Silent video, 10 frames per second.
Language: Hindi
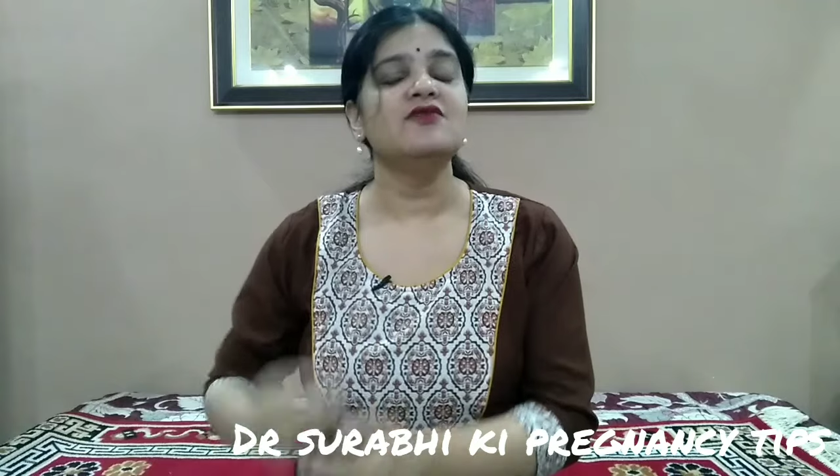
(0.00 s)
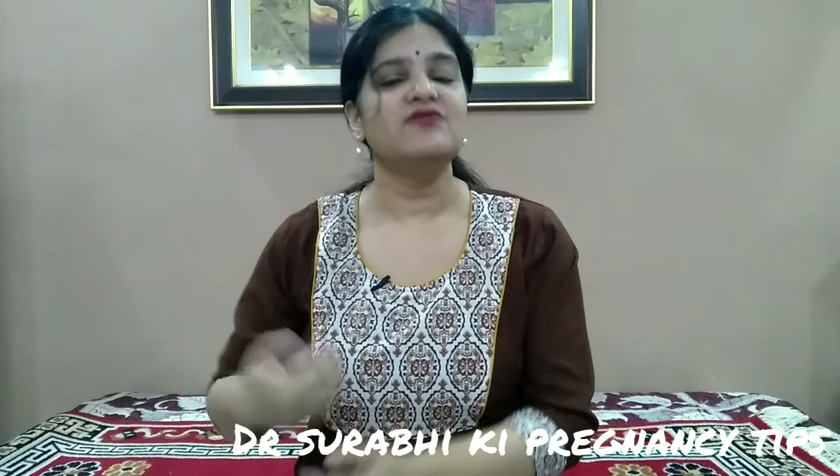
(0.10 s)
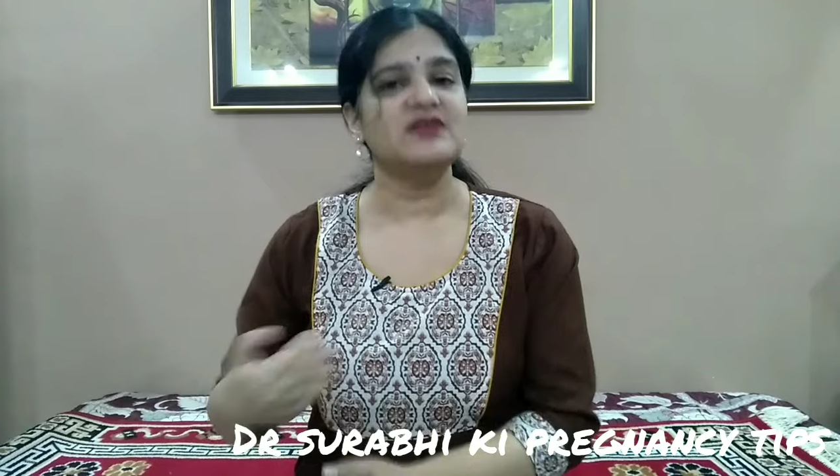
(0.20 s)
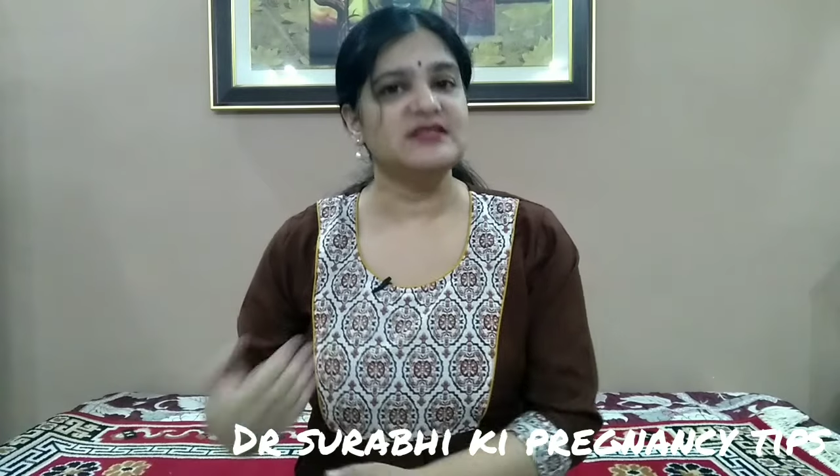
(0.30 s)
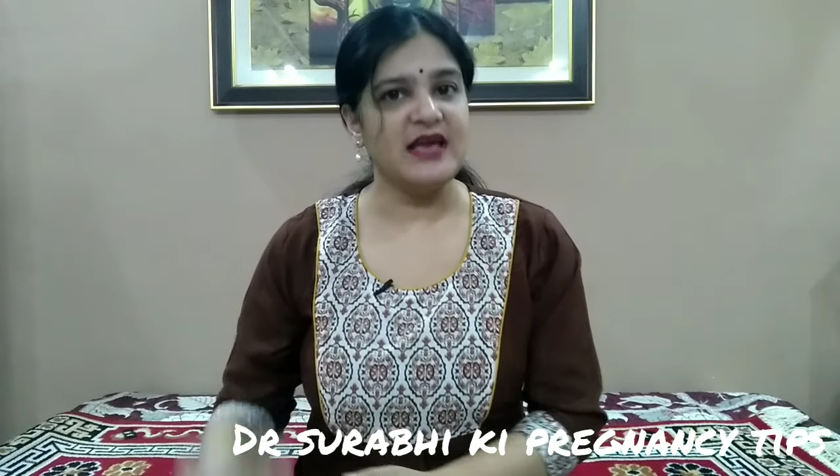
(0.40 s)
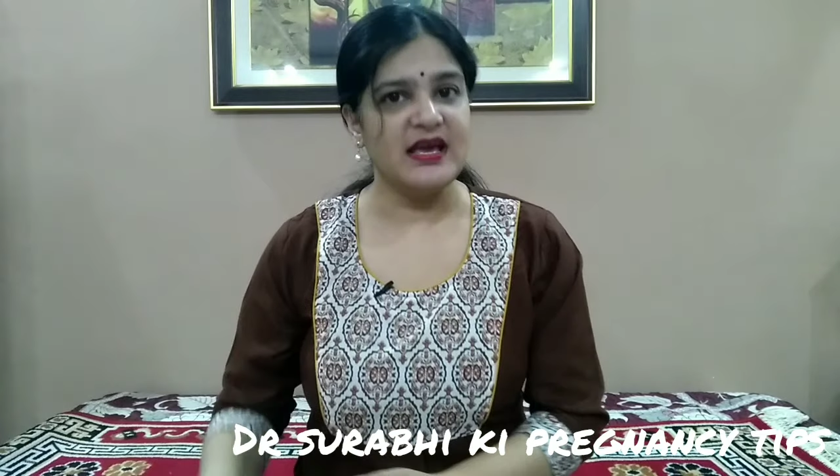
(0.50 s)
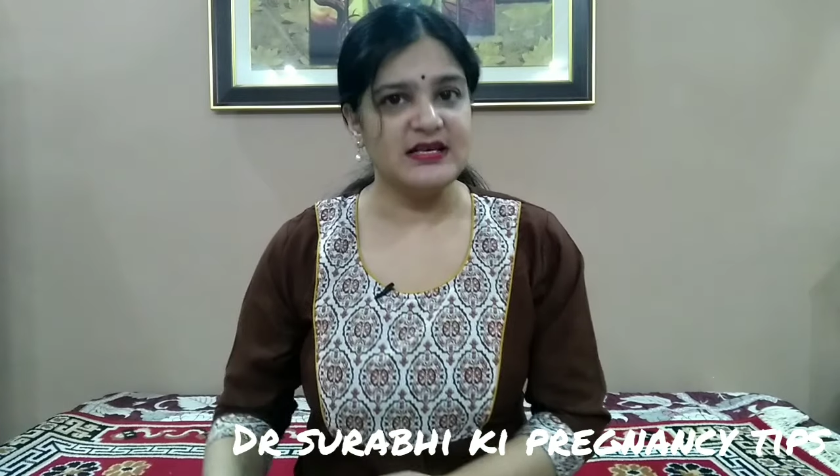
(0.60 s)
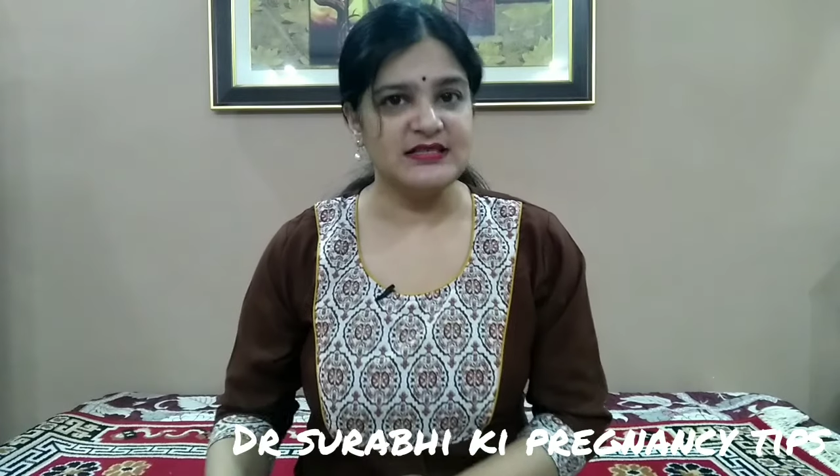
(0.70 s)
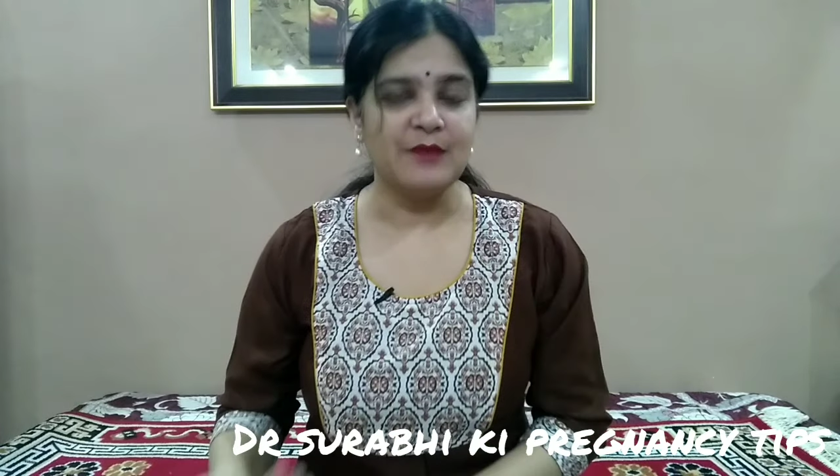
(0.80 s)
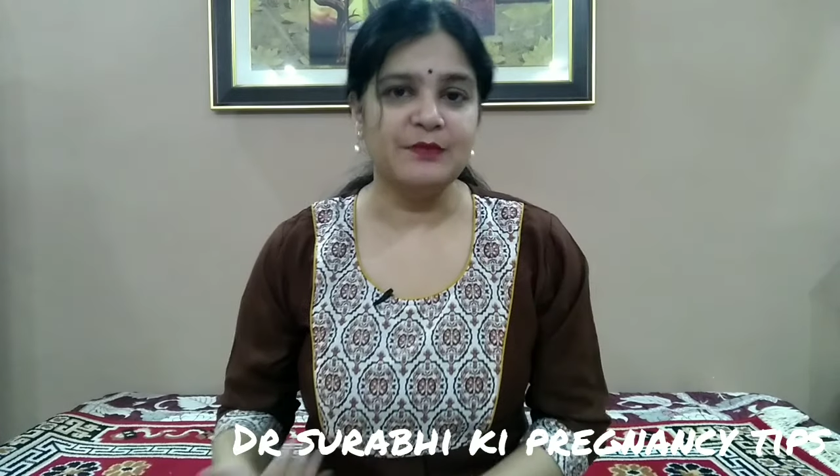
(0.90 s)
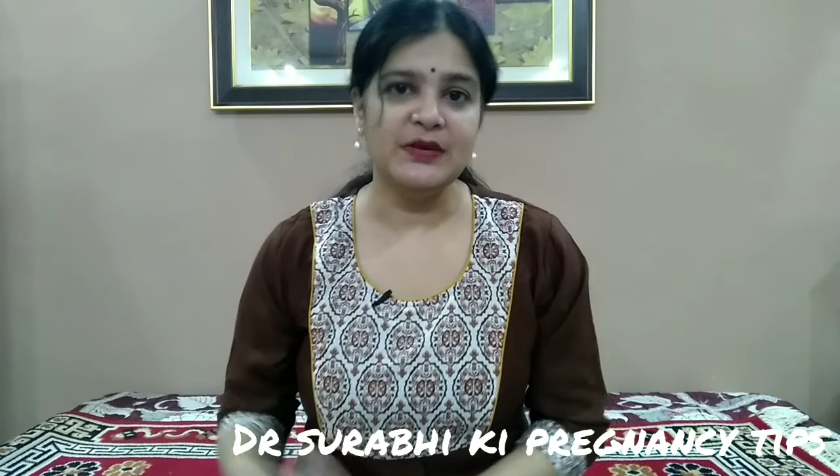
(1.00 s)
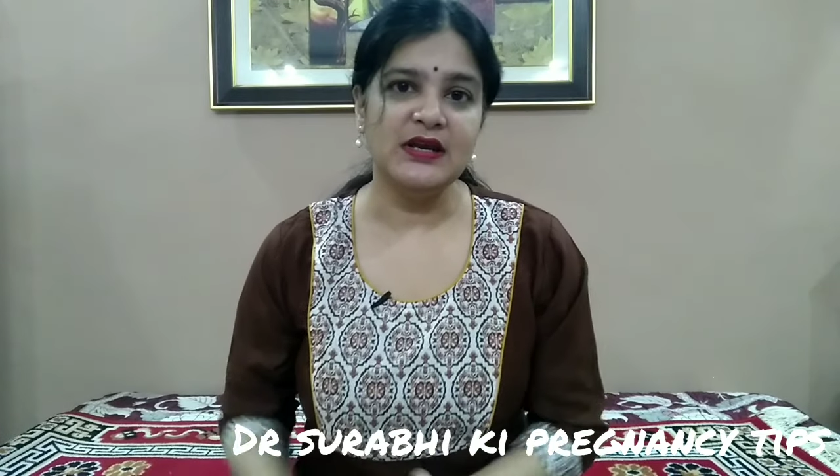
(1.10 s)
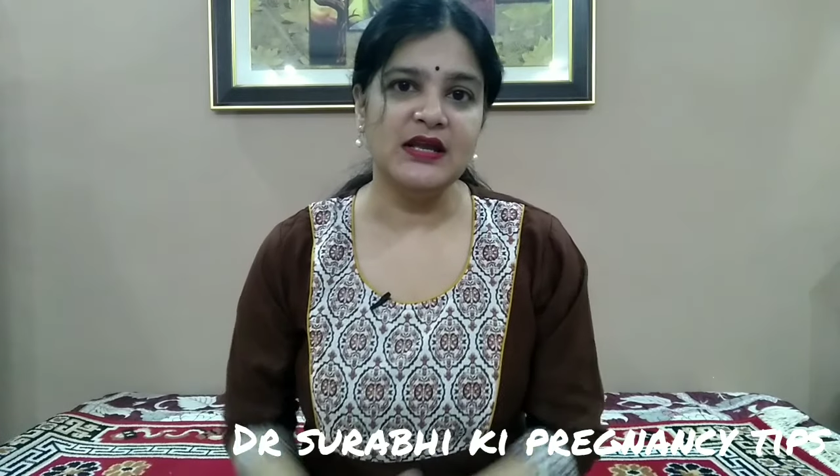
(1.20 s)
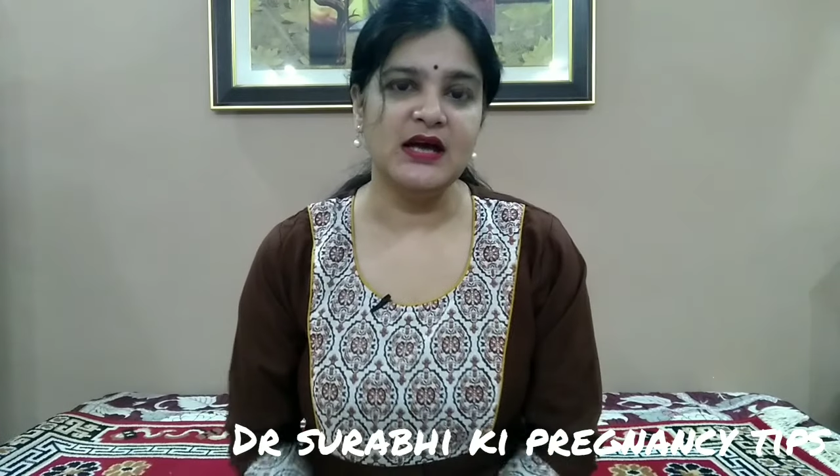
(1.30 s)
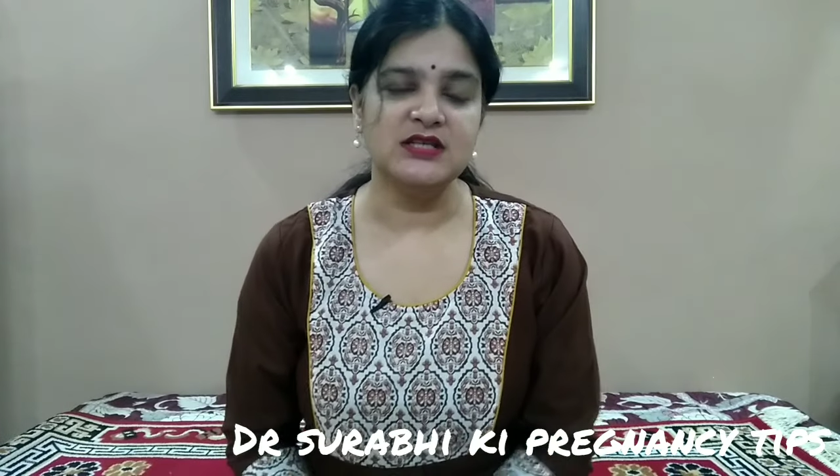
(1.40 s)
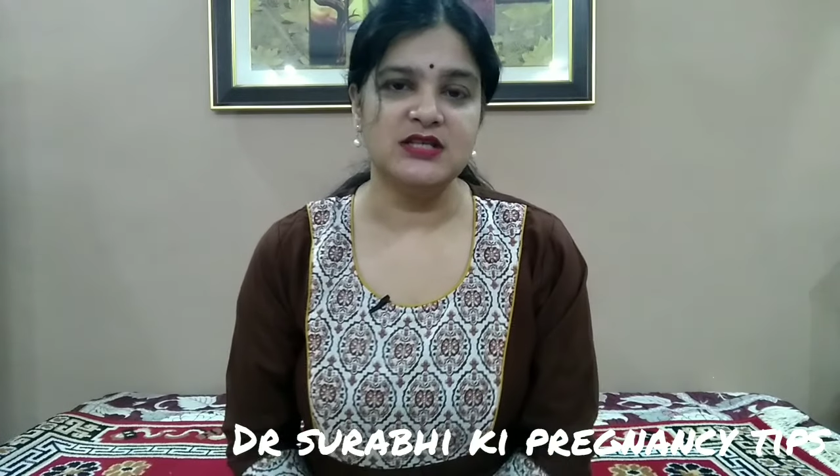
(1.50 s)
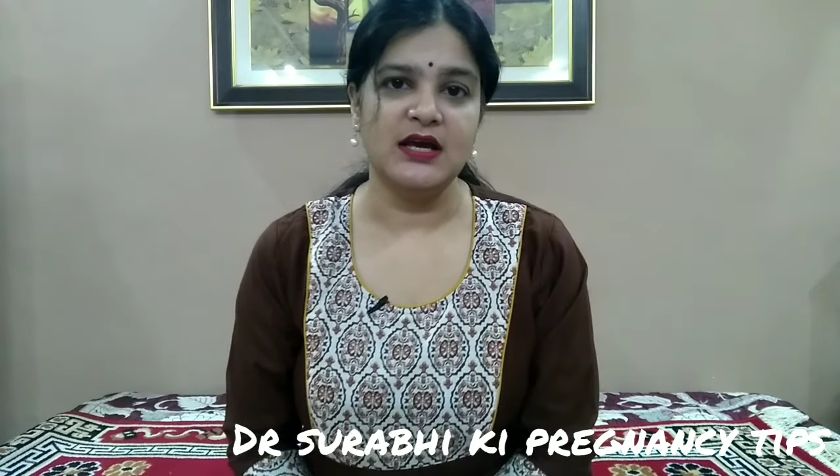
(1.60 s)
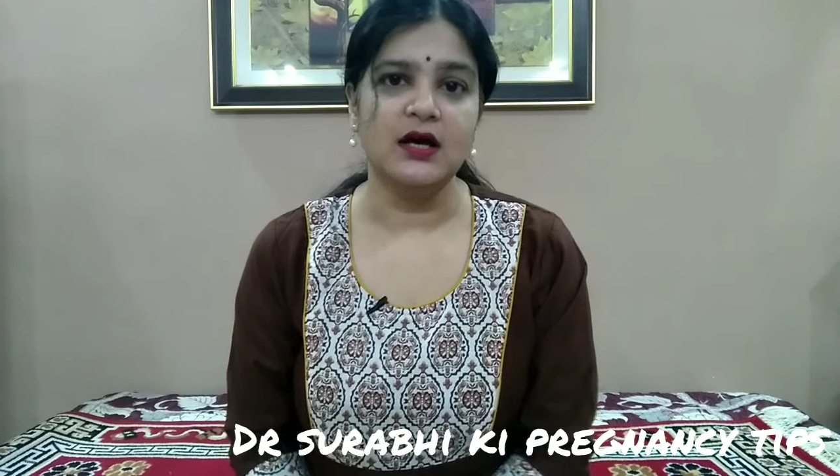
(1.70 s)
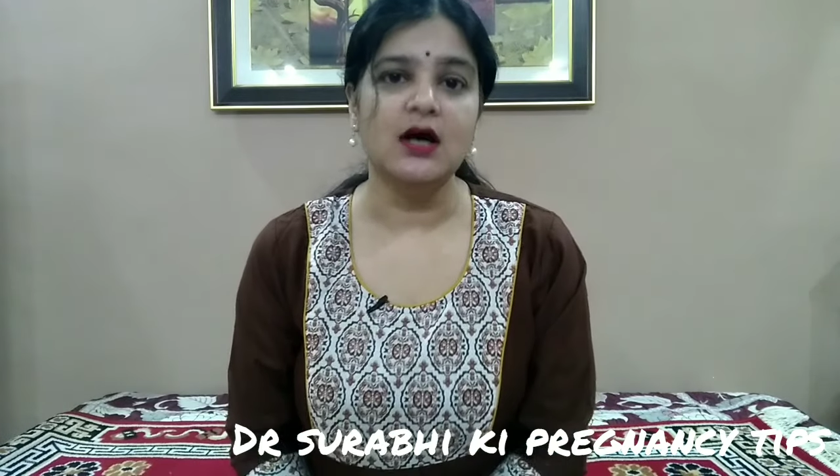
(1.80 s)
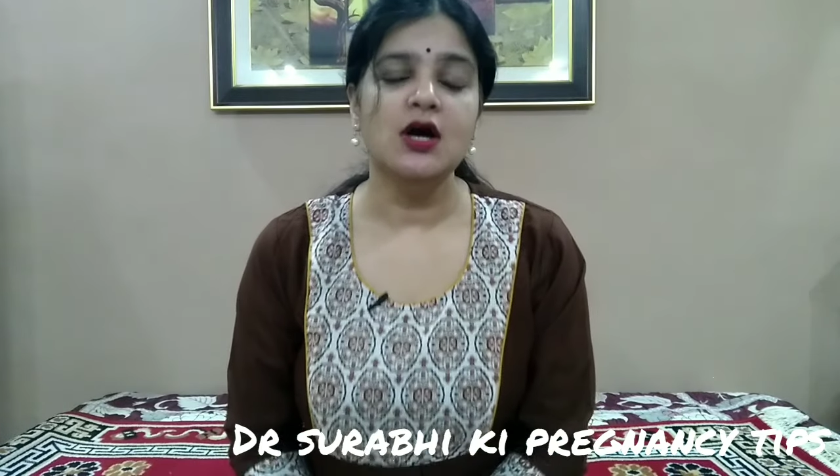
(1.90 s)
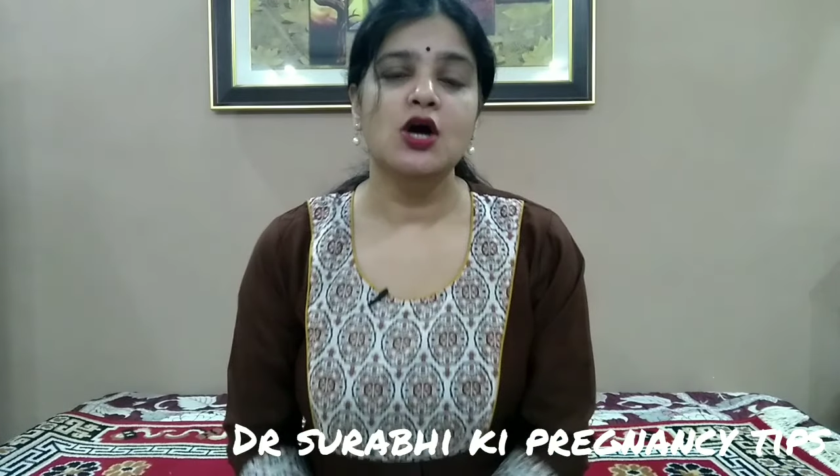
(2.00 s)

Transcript: फिर से एक सैंपल लिया जाएगा